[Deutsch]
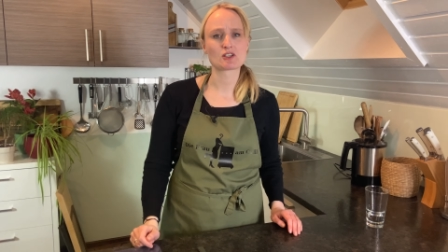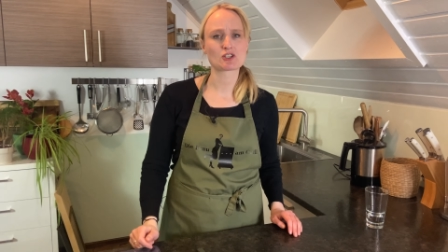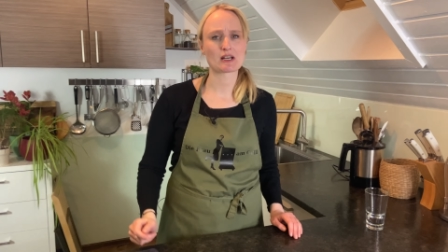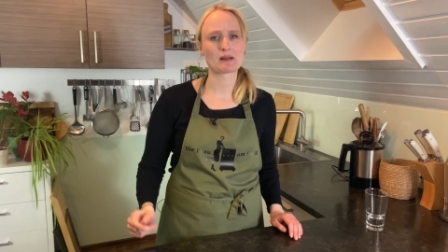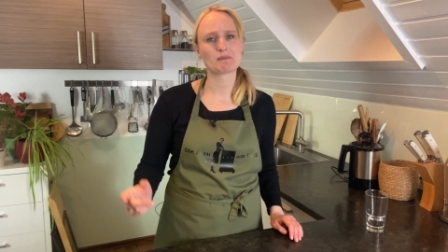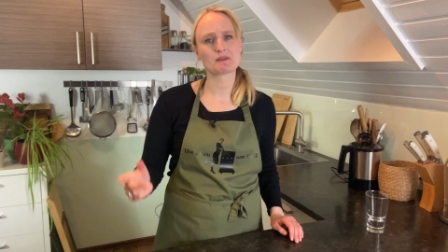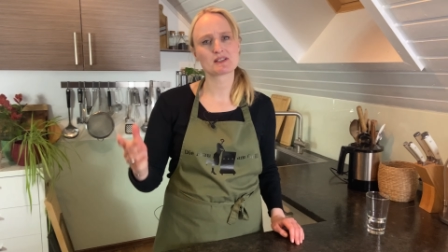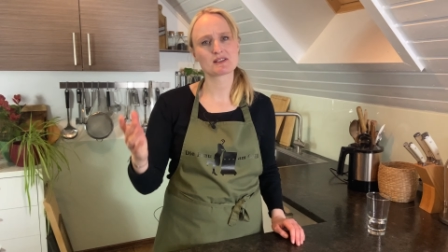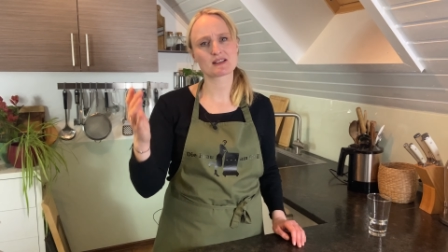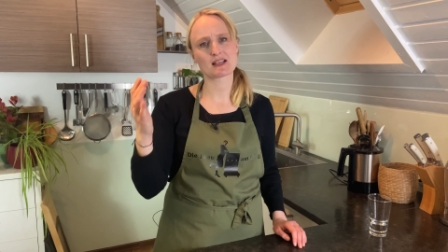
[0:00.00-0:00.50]

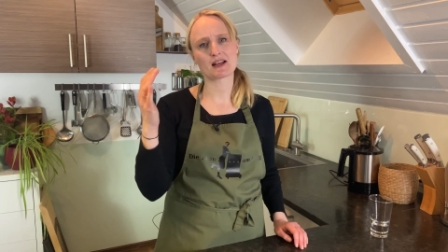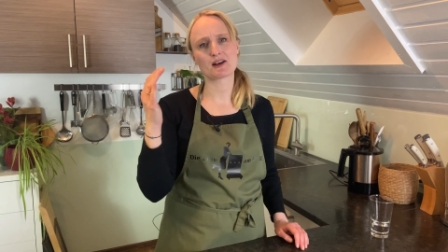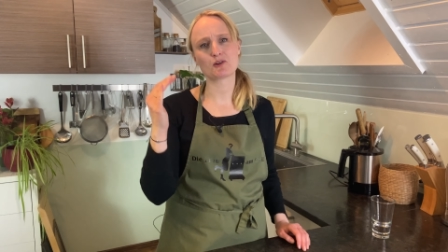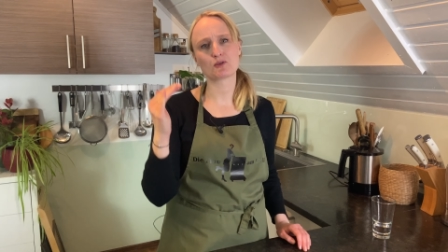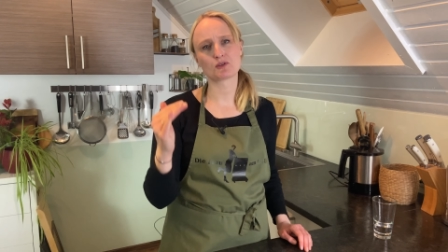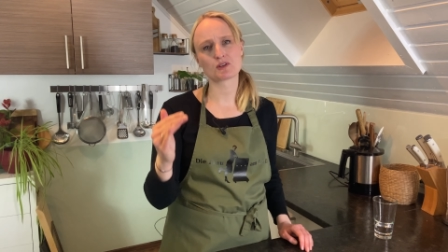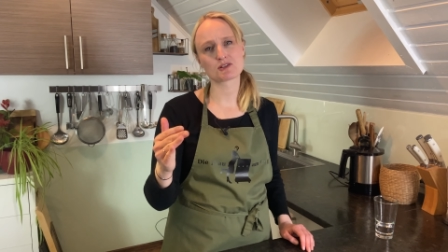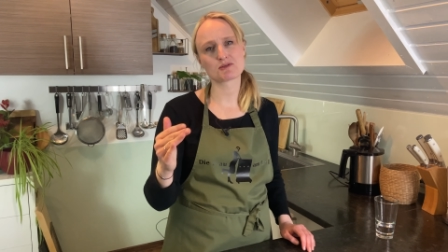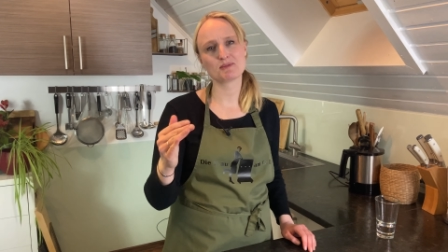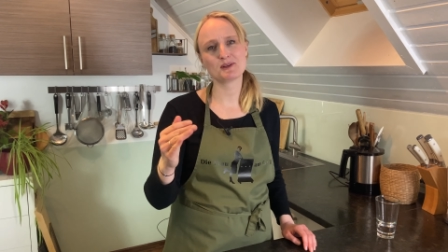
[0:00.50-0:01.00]
Schreibt es gerne
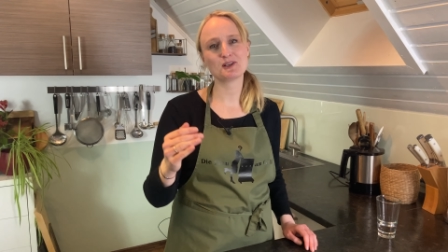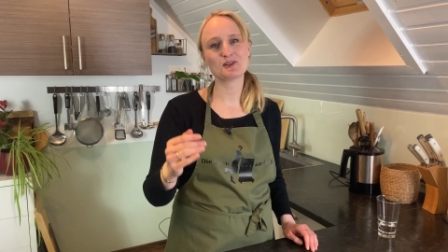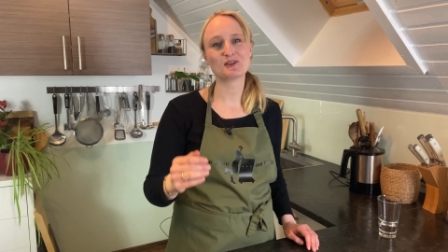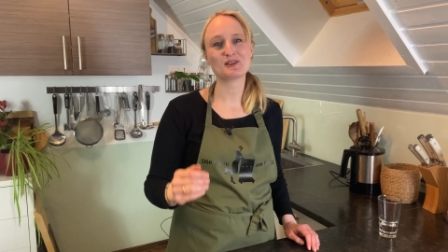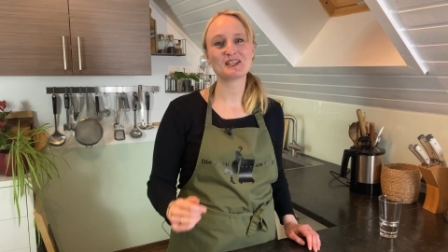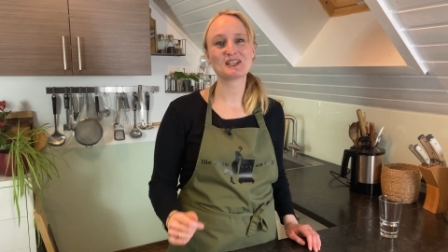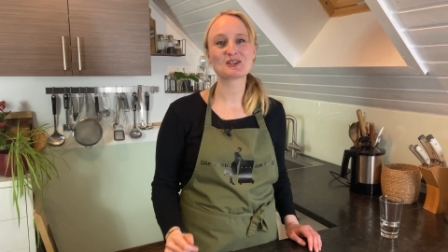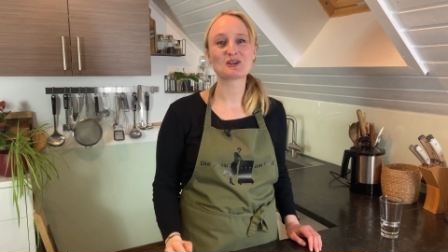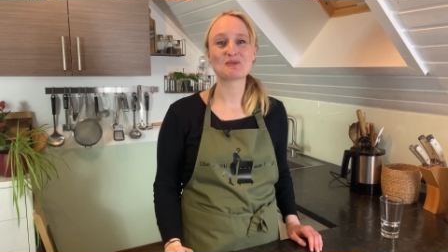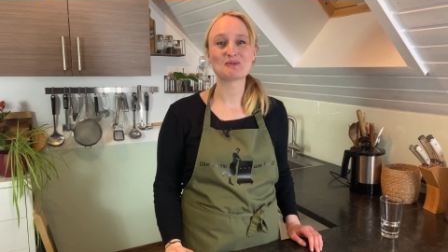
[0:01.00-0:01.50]
unter das Video in
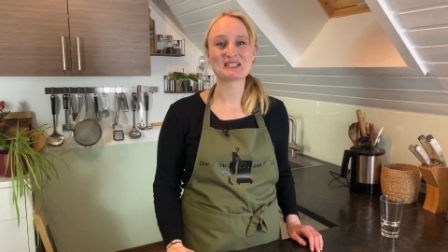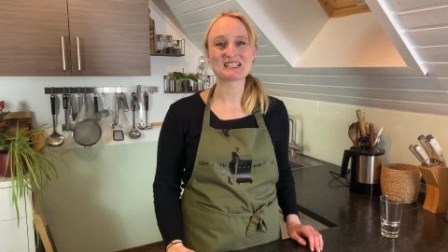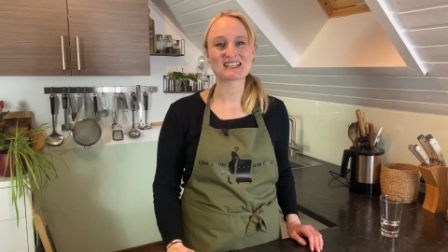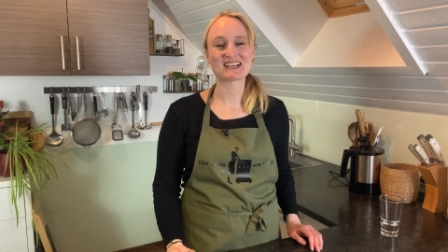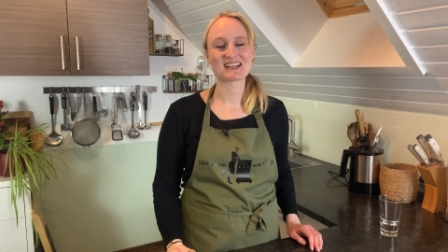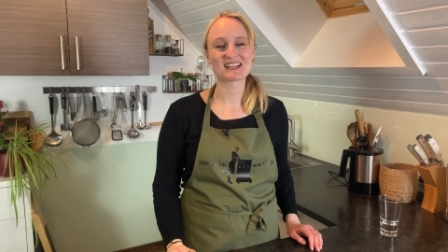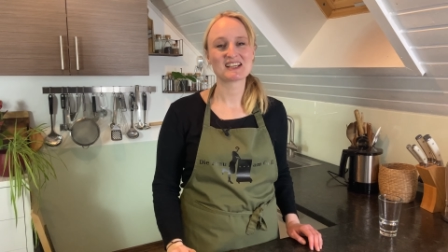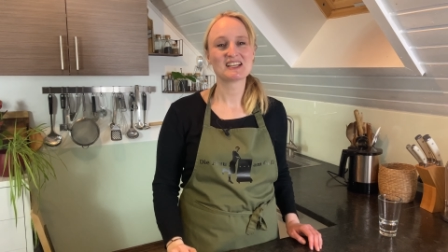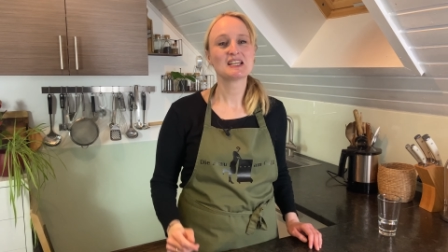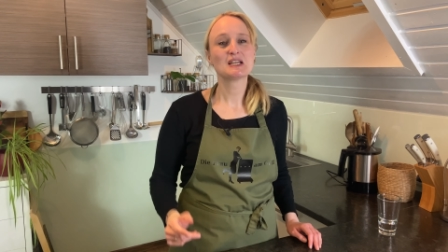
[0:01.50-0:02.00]
die
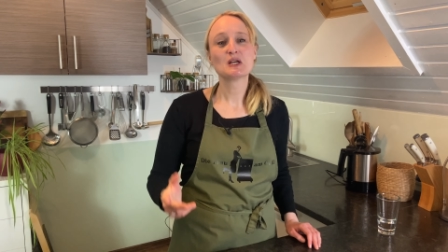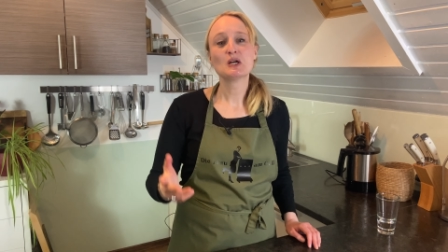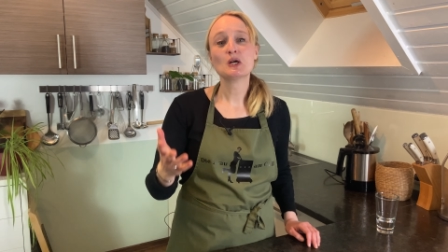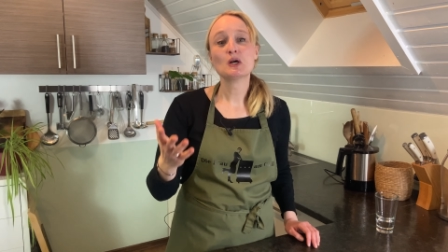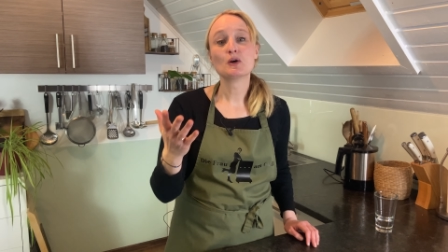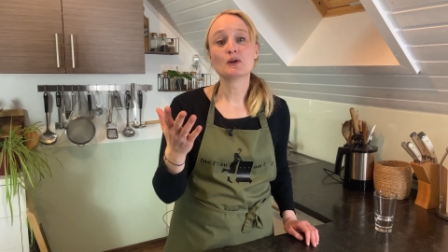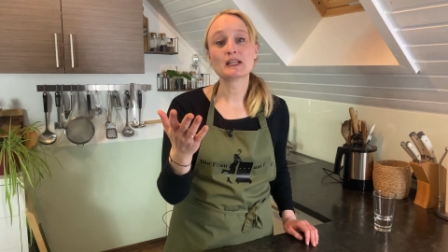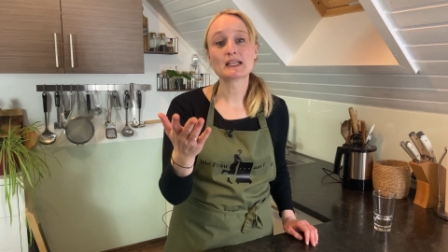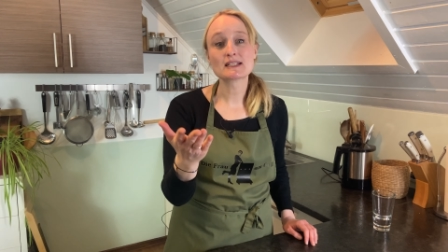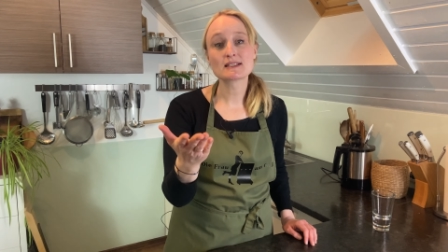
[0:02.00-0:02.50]
Kommentare.
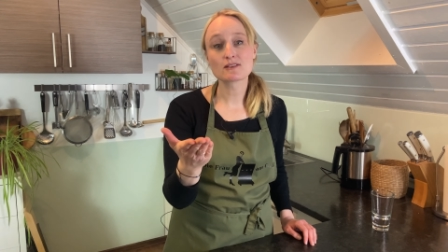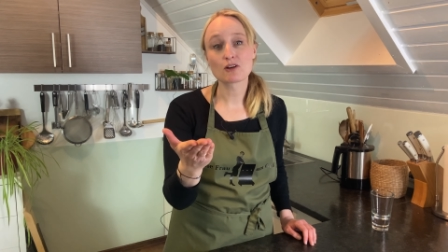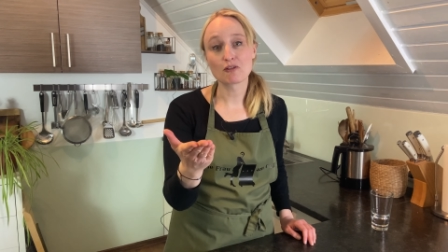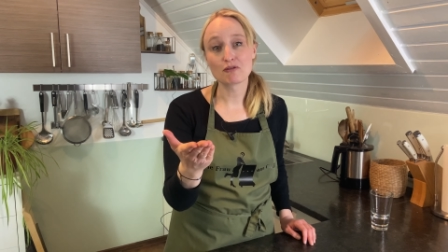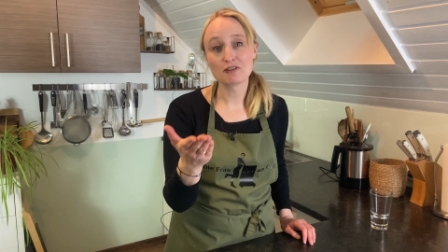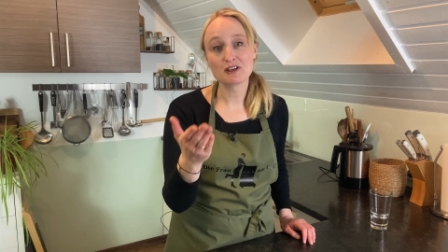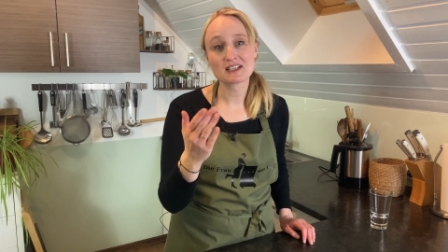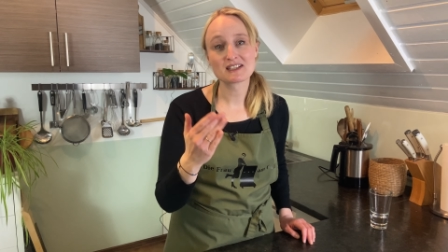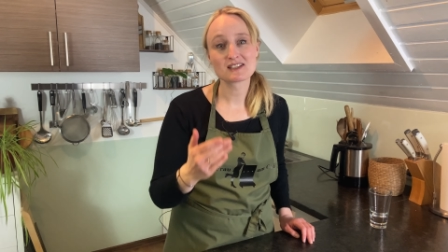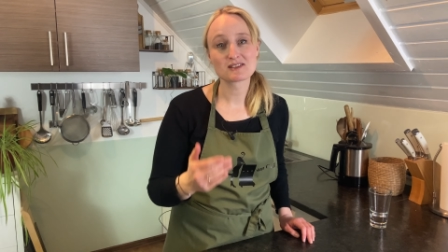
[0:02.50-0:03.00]
Und jetzt
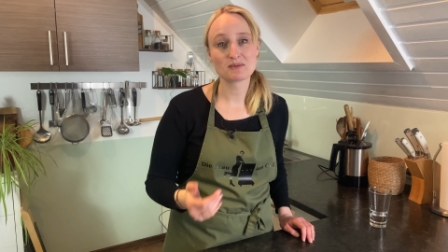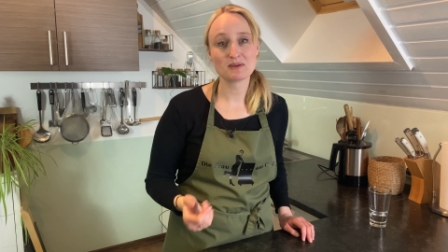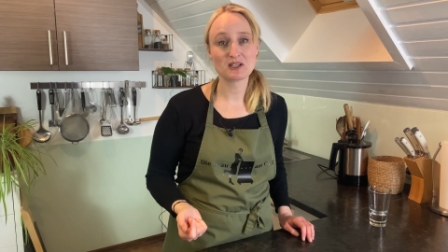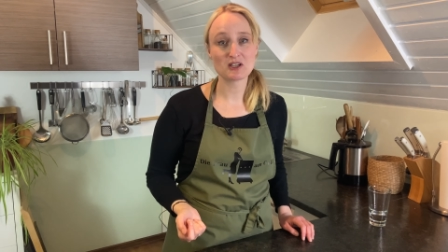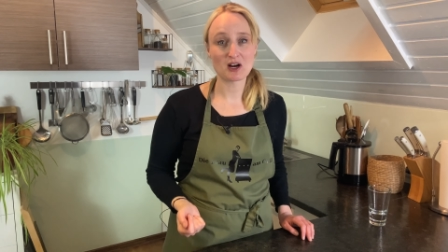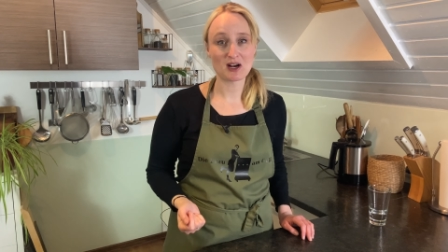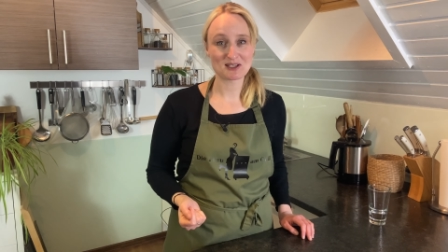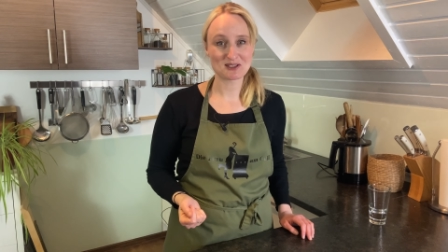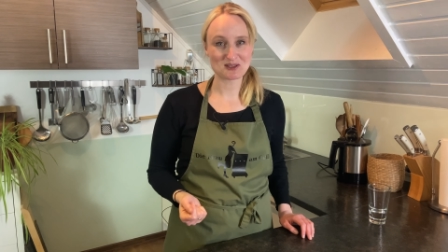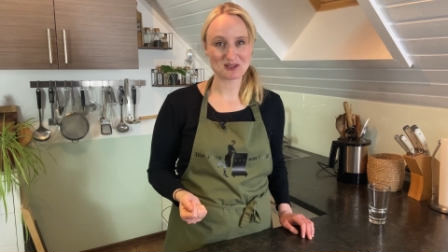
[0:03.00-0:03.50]
hoffe ich, das
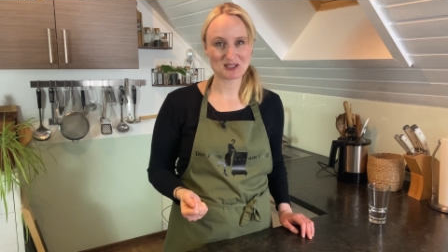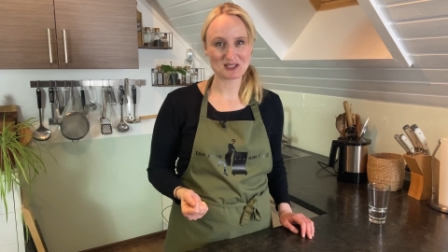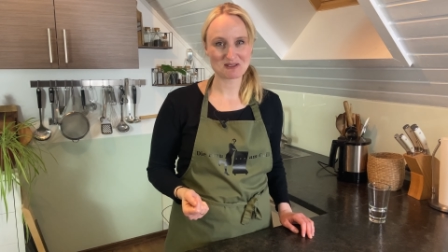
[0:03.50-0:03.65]
Video hat euch